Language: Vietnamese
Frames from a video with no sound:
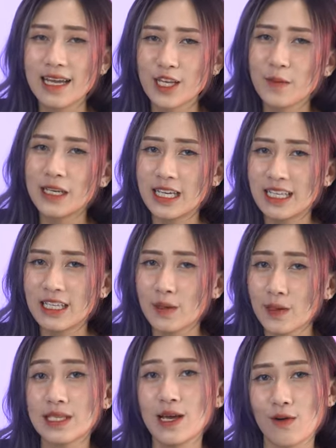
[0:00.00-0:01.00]
Theo mình nghĩ thì
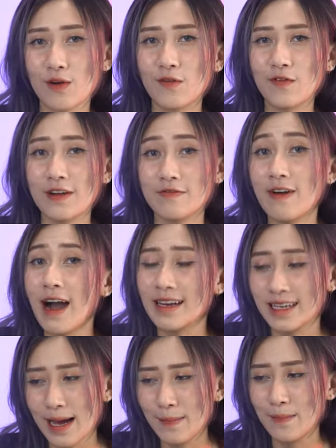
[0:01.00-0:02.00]
tối thiểu cũng phải vài
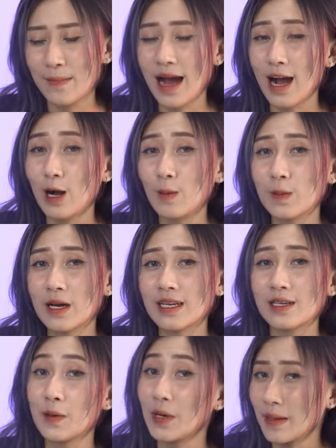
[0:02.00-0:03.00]
năm mà không
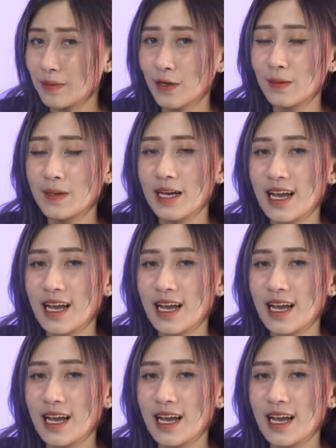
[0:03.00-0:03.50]
cần đổi laptop